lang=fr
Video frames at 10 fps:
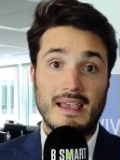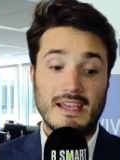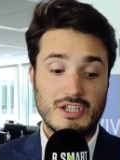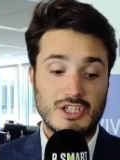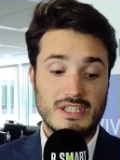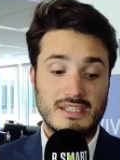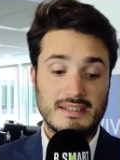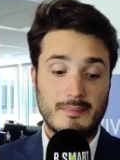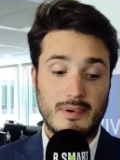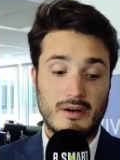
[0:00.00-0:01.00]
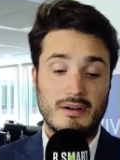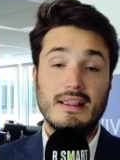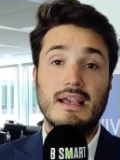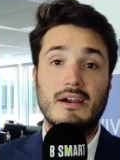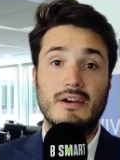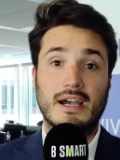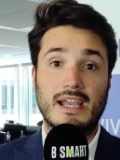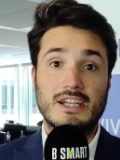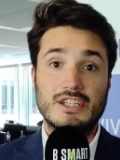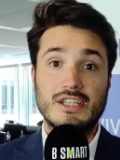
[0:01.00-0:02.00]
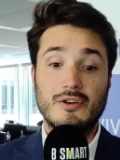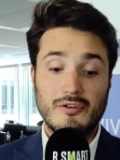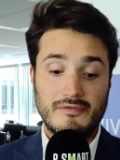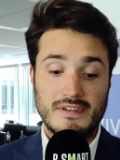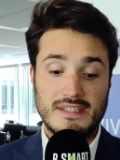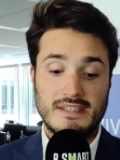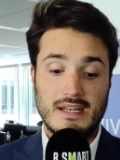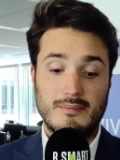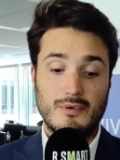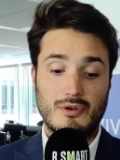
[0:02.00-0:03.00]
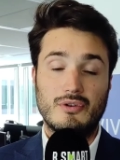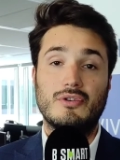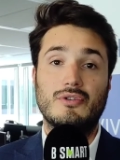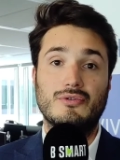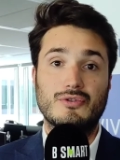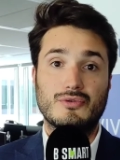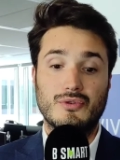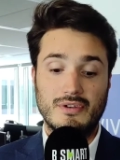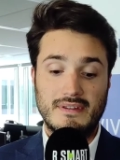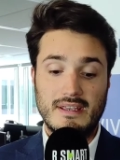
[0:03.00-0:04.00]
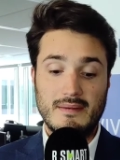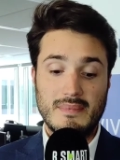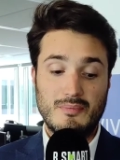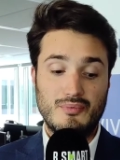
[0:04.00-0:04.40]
Engie qui n'a pas euh, réagi officiellement euh, de son côté, mais